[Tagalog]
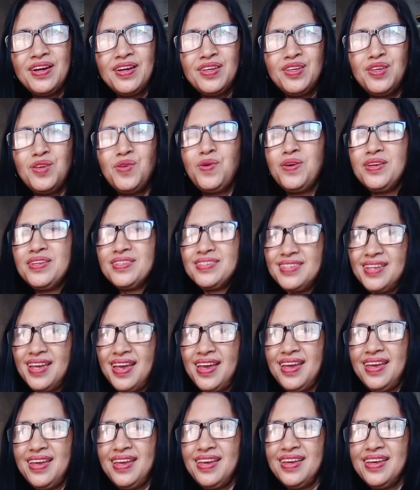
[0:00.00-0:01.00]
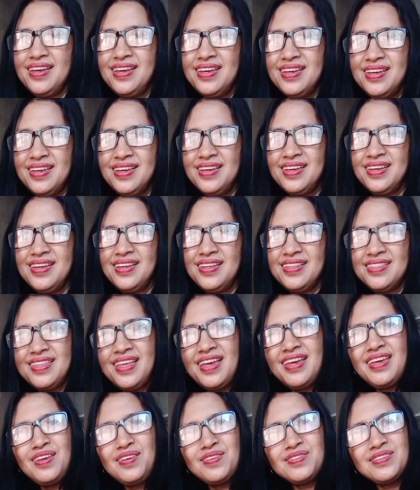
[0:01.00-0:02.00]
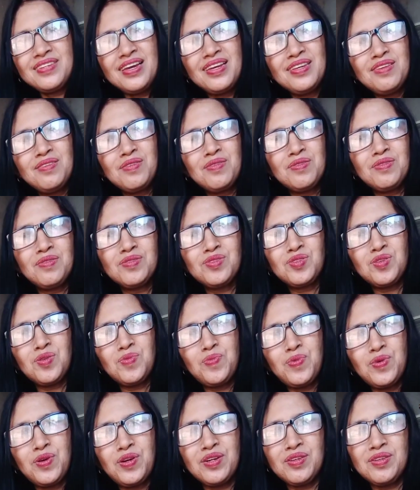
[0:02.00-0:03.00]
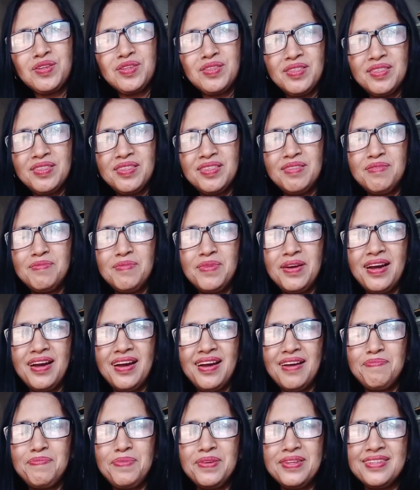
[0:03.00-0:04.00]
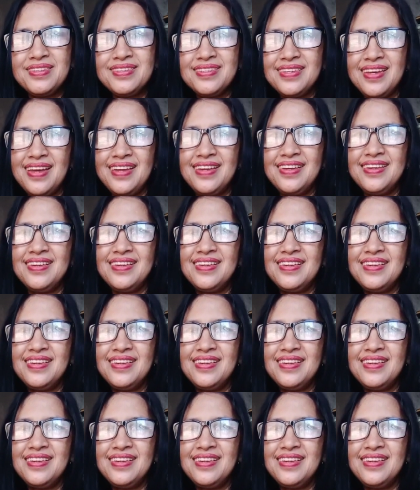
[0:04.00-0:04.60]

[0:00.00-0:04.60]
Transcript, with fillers: USA. Thank you sa inyong support mga pinsan.